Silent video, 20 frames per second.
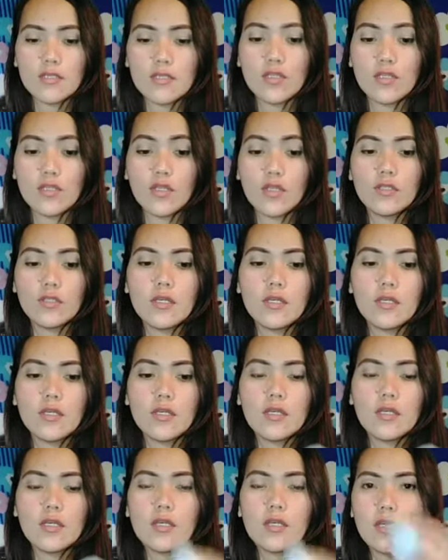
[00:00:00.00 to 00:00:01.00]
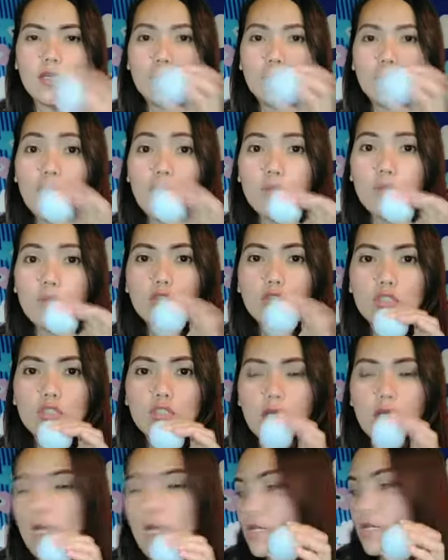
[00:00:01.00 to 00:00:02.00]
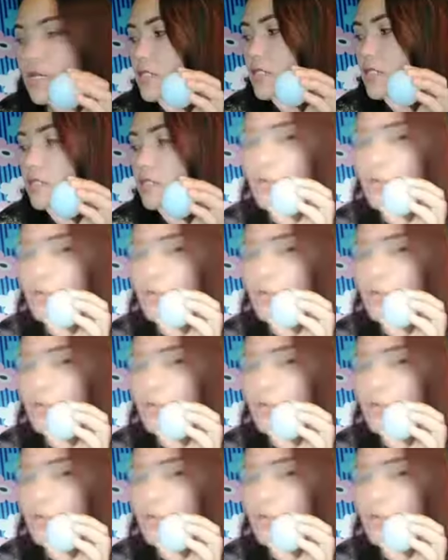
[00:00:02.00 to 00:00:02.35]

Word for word: Yun. Yan. Malambot siya guys.